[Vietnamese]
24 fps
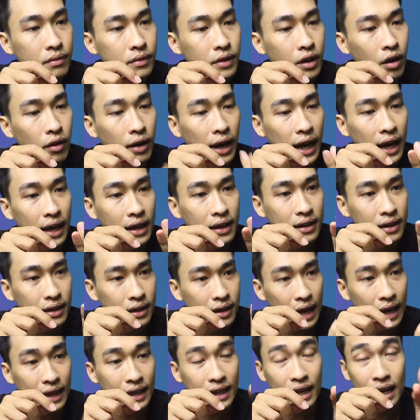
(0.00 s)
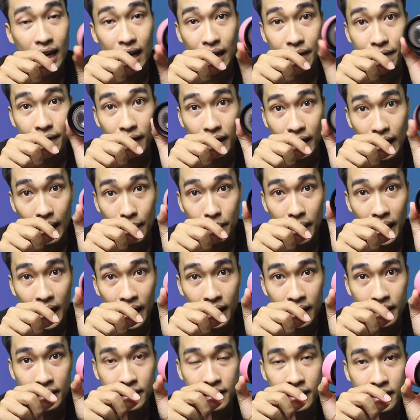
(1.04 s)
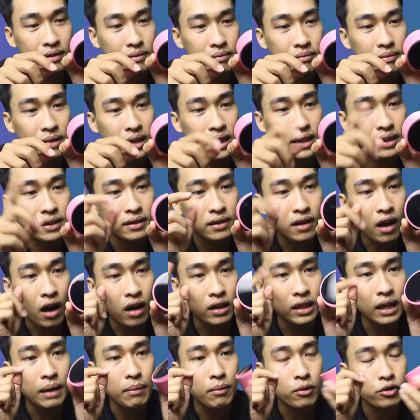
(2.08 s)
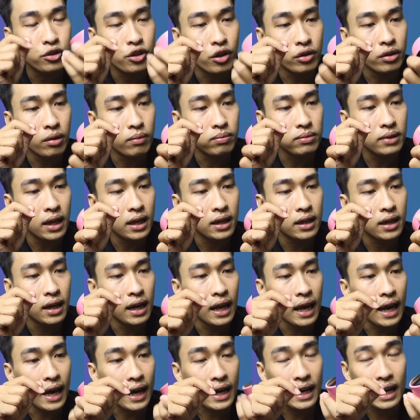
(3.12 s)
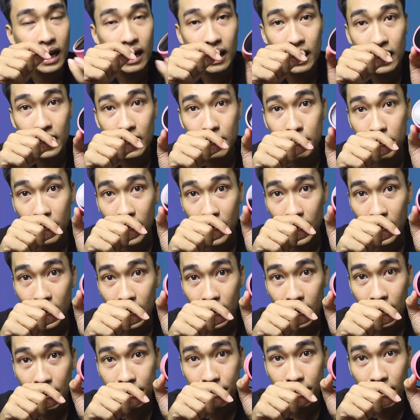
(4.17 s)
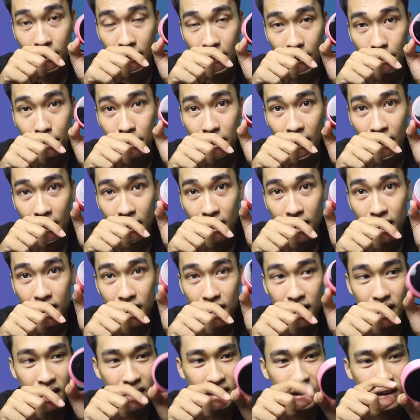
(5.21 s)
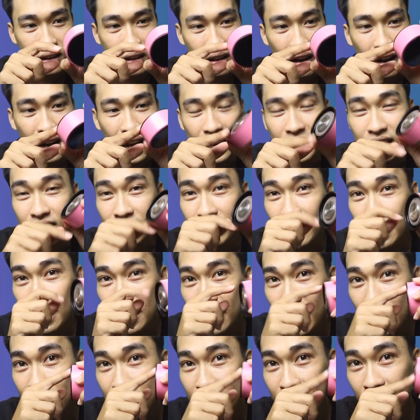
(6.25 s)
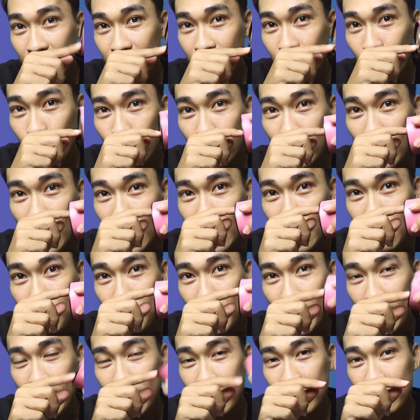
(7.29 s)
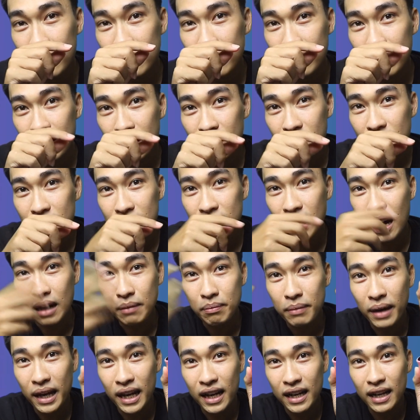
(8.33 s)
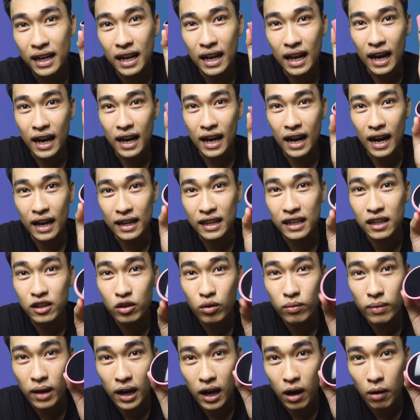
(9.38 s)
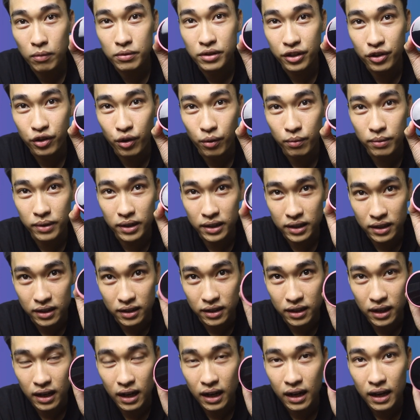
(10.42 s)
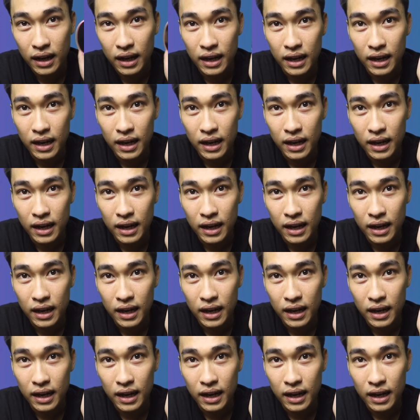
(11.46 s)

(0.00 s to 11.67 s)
Ok, đây chính là cái phần nắp ha. Mình có thêm một số thông tin nữa là khi mà cái phần nắp này này nó lại được thiết kế chết luôn, là các bạn hết pin là gần như chúng ta không sử dụng được nữa.